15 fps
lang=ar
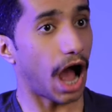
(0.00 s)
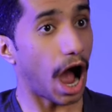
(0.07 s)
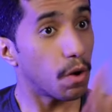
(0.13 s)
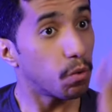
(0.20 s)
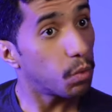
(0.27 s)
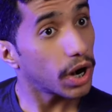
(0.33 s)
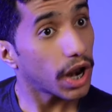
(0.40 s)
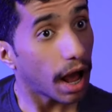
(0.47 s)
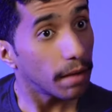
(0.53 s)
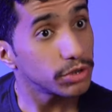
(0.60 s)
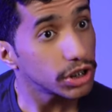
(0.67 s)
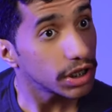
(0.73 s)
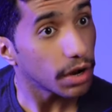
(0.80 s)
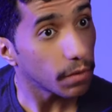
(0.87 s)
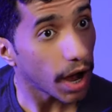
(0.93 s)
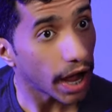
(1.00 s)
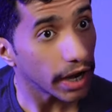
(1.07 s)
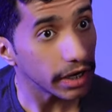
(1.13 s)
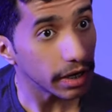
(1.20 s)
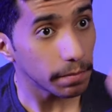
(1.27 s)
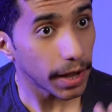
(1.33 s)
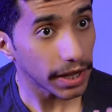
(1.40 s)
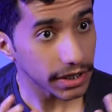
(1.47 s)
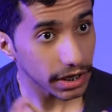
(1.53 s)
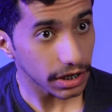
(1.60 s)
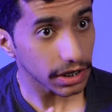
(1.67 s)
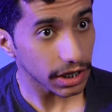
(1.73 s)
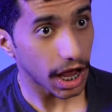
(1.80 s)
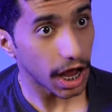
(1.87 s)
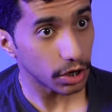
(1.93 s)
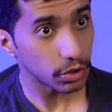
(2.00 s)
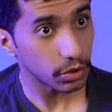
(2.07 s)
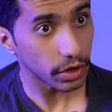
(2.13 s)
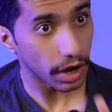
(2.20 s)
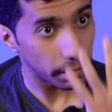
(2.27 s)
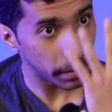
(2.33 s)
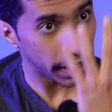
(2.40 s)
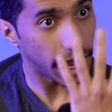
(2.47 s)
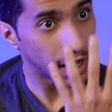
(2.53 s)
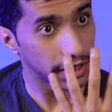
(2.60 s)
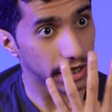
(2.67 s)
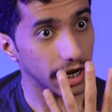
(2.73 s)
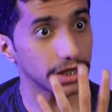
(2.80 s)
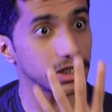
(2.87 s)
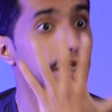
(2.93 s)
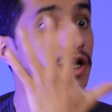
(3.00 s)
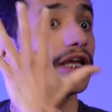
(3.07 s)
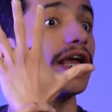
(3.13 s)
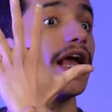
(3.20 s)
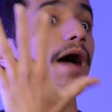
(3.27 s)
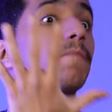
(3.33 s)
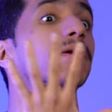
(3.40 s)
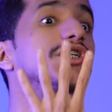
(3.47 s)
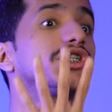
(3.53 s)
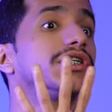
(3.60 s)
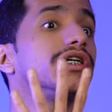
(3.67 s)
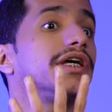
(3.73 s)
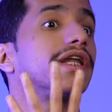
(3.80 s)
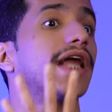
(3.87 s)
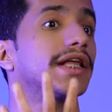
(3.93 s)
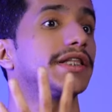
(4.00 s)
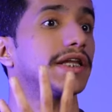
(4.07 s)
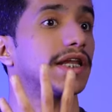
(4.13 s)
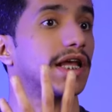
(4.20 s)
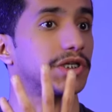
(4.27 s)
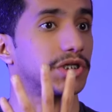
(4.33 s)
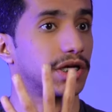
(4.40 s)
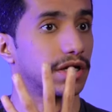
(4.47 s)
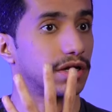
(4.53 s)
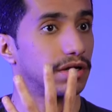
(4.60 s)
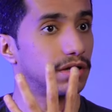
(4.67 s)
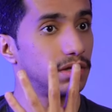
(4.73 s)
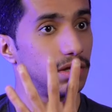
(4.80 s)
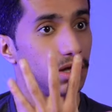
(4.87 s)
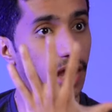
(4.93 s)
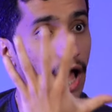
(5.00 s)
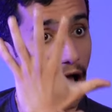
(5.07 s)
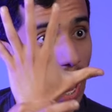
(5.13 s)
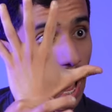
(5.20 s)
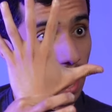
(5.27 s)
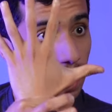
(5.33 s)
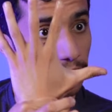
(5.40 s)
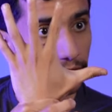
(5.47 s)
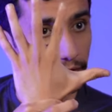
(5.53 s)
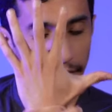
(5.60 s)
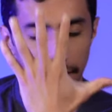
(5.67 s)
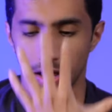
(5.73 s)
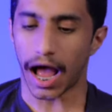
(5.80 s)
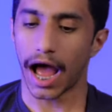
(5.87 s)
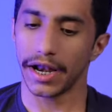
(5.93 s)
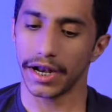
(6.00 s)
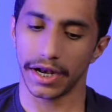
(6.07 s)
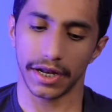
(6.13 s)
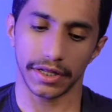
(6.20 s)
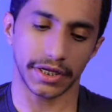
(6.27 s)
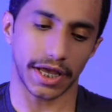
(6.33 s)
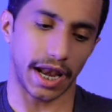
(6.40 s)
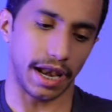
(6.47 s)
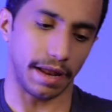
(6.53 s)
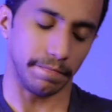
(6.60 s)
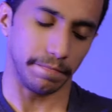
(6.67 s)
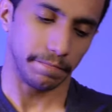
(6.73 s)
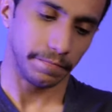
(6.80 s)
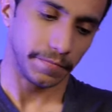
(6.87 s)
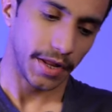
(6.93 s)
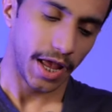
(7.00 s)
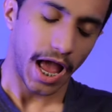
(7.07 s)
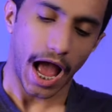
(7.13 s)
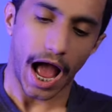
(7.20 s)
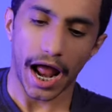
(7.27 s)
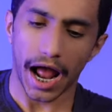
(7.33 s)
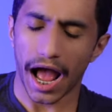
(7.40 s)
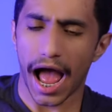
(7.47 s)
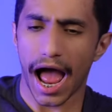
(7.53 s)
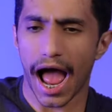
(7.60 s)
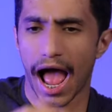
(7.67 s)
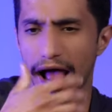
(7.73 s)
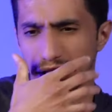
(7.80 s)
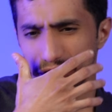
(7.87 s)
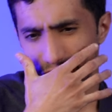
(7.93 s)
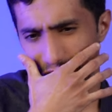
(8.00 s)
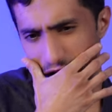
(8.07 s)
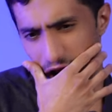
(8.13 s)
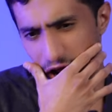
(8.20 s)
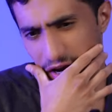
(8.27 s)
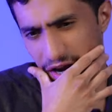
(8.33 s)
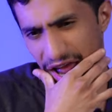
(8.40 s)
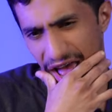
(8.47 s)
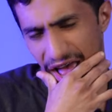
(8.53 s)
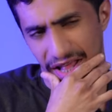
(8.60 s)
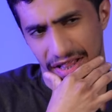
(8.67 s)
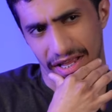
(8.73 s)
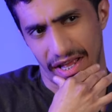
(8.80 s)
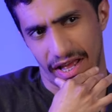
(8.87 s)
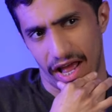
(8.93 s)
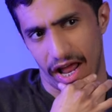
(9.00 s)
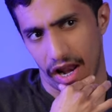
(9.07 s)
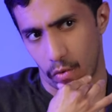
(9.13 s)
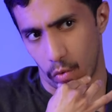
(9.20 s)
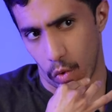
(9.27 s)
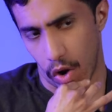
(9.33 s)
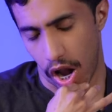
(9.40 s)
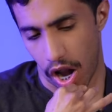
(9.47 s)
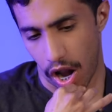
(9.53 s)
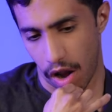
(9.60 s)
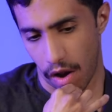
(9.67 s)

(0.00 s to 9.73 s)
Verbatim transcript: أول خمس ثواني بعد انقطاع الكرة من نادي النصر هي مصير نادي النصر وضح لي خلينا نتكلم هدف الرائد الأول